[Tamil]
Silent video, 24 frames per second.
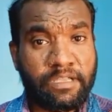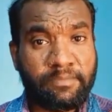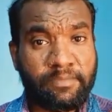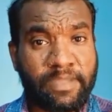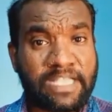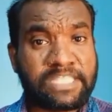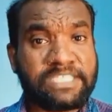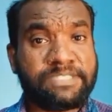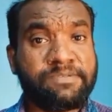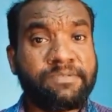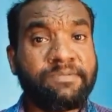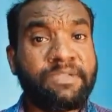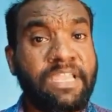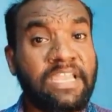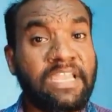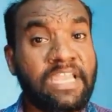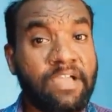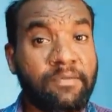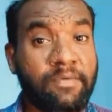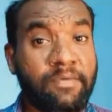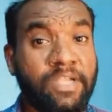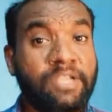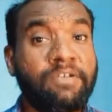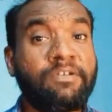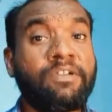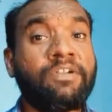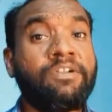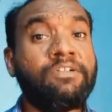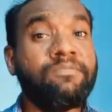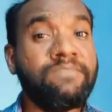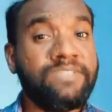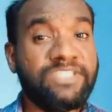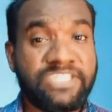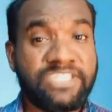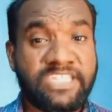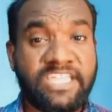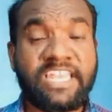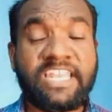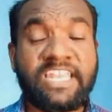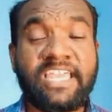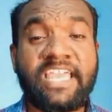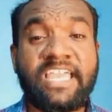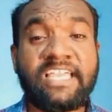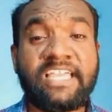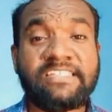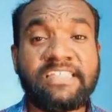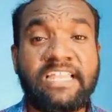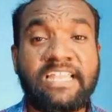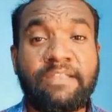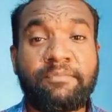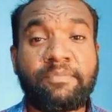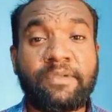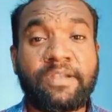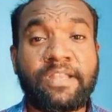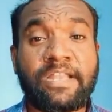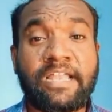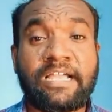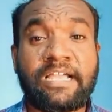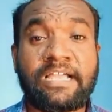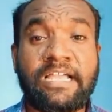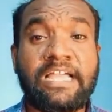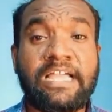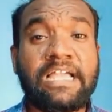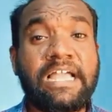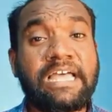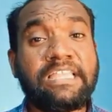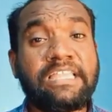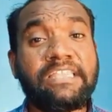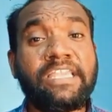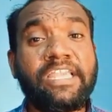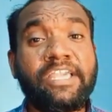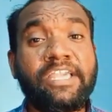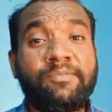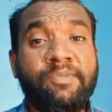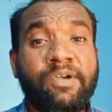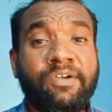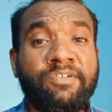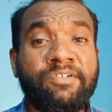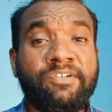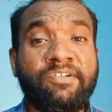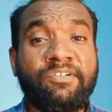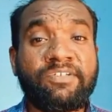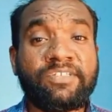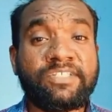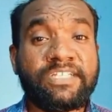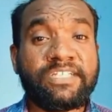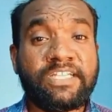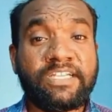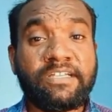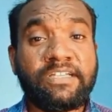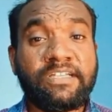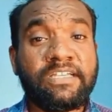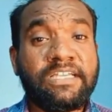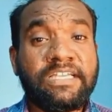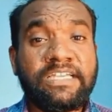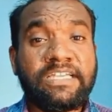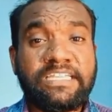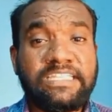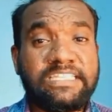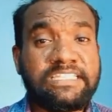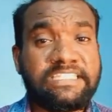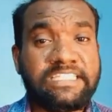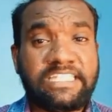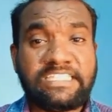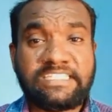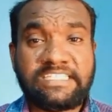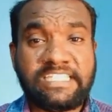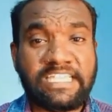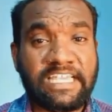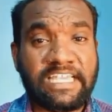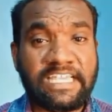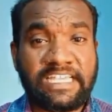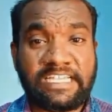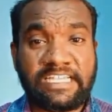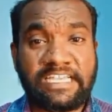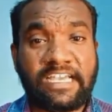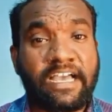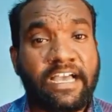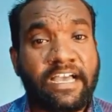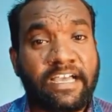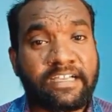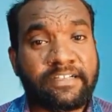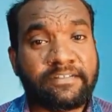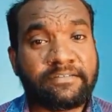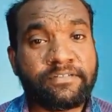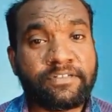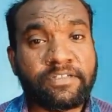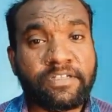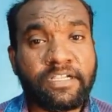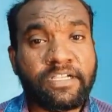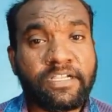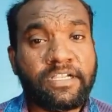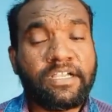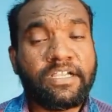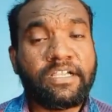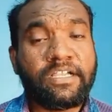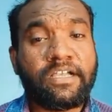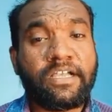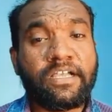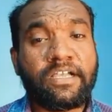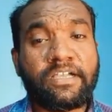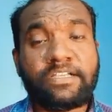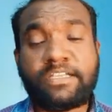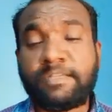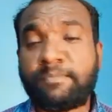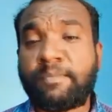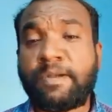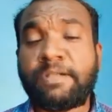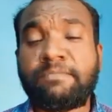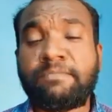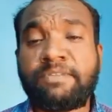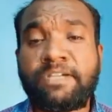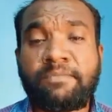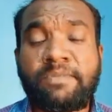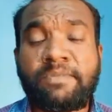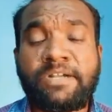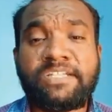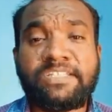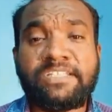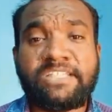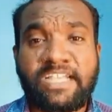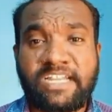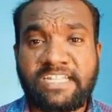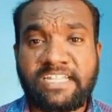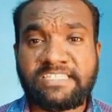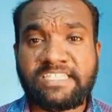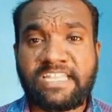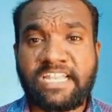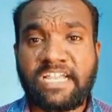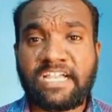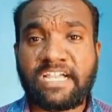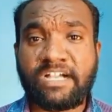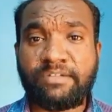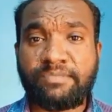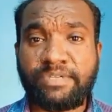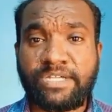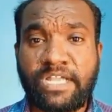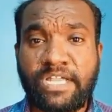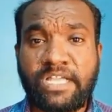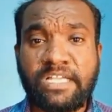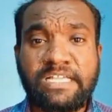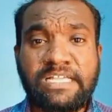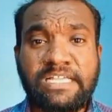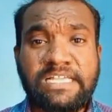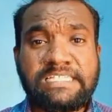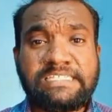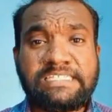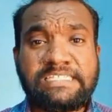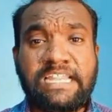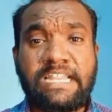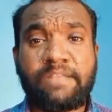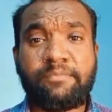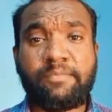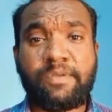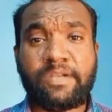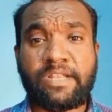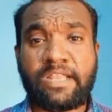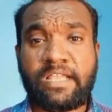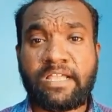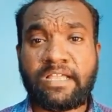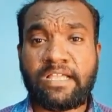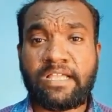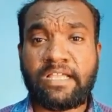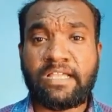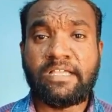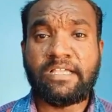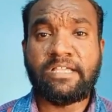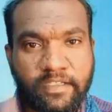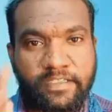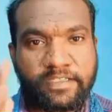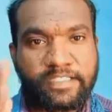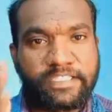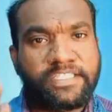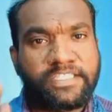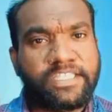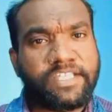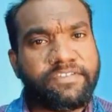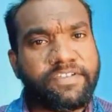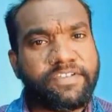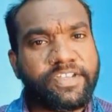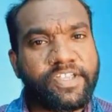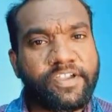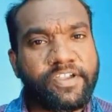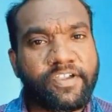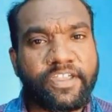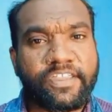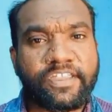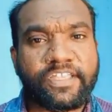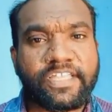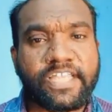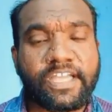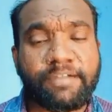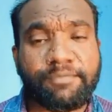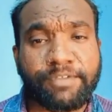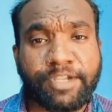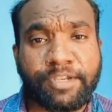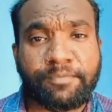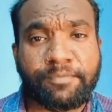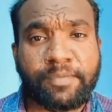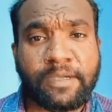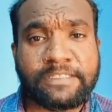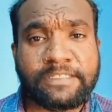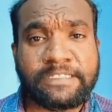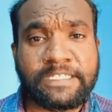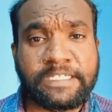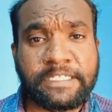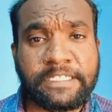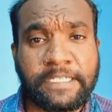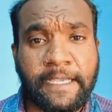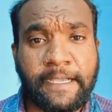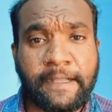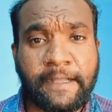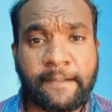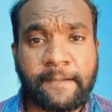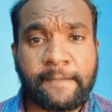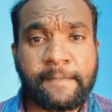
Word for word: மேக்ஸிமம் எல்லா மாணவர்களும் இன்ஜினியரிங்கே செலக்ட் பண்ணுறாங்க அதுலேயும் அவங்க வந்துட்டு இந்த சில டிபார்ட்மெண்ட்டை மட்டும்தான் என்ன செய்கிறாங்க அப்படின்னா செலக்ட் பண்ணுறாங்க இந்த வீடியோ எதுக்கு அப்படின்னு பார்த்தீங்கன்னா